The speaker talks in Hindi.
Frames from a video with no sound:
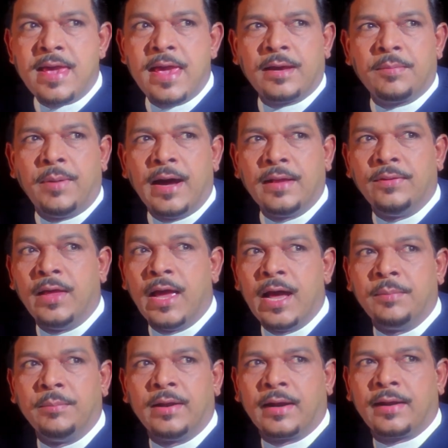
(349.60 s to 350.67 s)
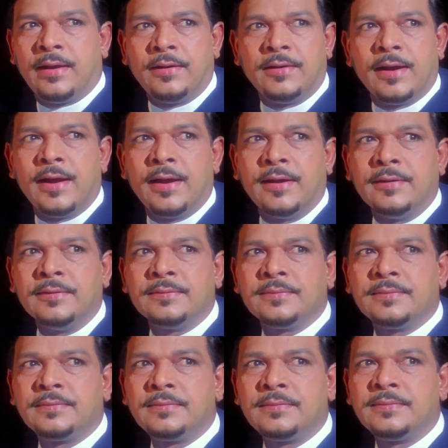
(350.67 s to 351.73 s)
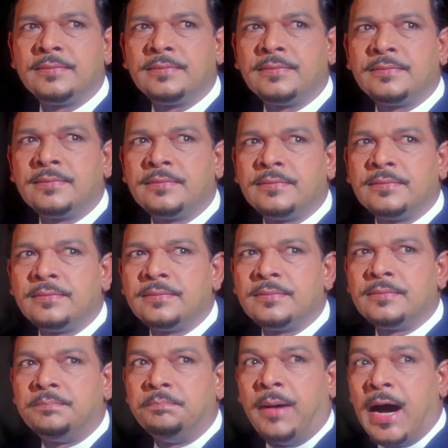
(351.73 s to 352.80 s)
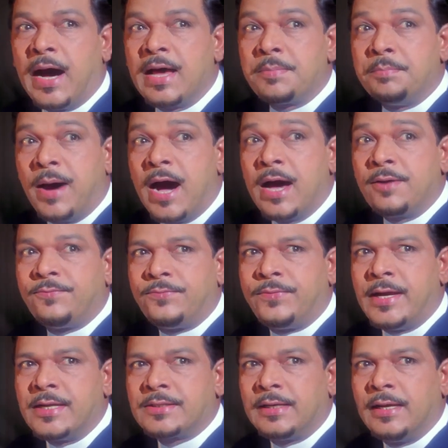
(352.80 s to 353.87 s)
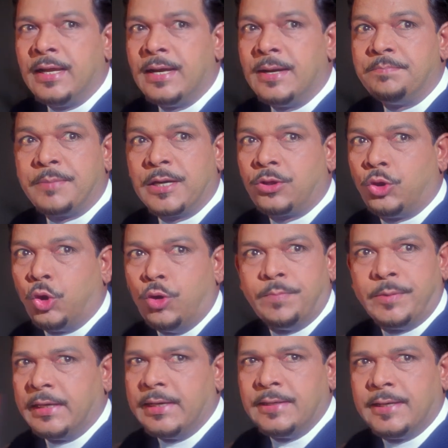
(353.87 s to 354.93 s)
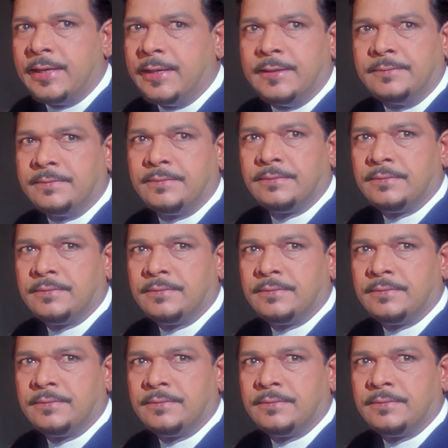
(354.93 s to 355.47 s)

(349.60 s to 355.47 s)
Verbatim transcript: एक बात ध्यान में रखी जाए बार बार फैसले हम पर थोपे ना जाएं।